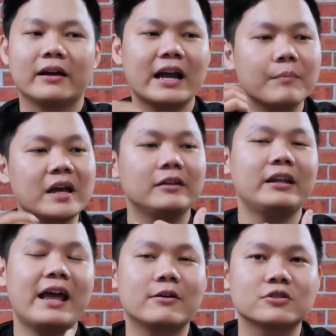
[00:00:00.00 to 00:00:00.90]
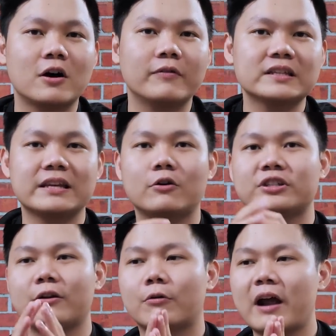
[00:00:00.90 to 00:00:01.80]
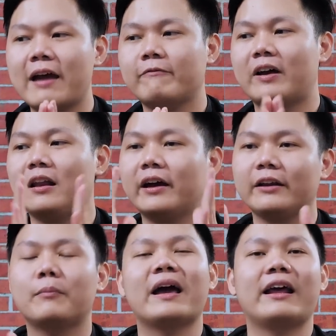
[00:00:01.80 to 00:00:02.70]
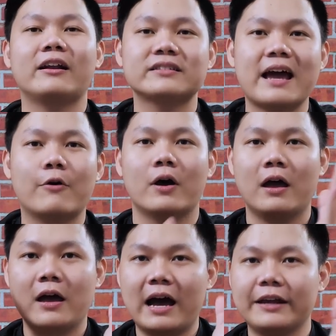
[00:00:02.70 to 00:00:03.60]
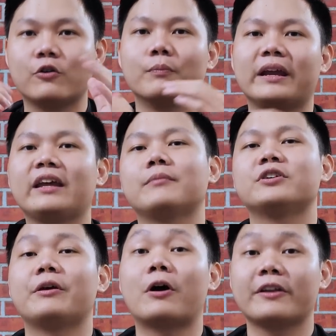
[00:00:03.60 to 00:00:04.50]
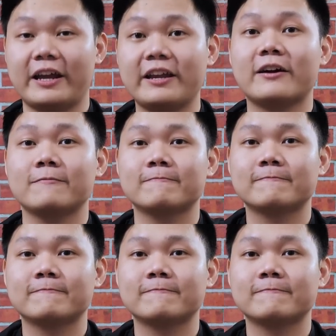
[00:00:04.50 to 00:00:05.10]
khác biệt như thế nào so với Single Channel RAM và lợi ích nó mang lại ra sao. Hãy cùng mình đi kiểm chứng điều đó nhanh nhé.